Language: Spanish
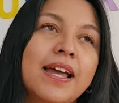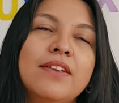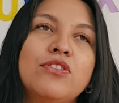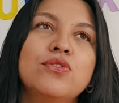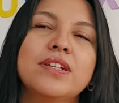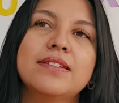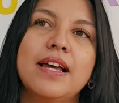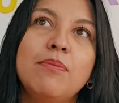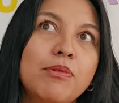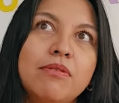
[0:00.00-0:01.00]

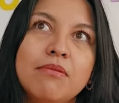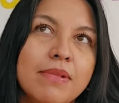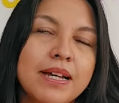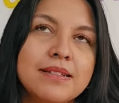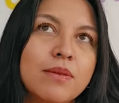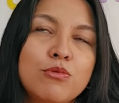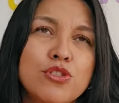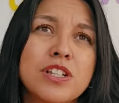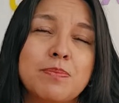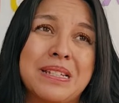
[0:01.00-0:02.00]
Entonces, el problema es que
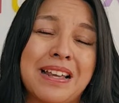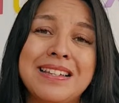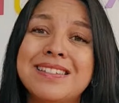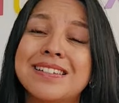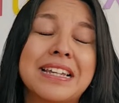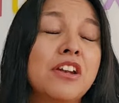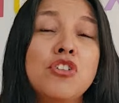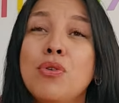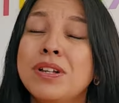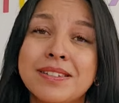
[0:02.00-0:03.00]
muchos especialistas que
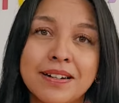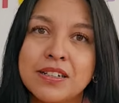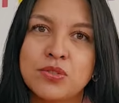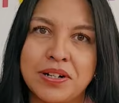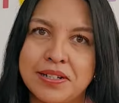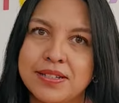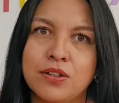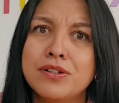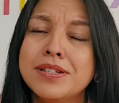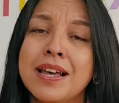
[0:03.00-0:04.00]
no están
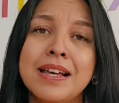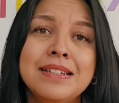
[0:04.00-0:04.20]
actualizados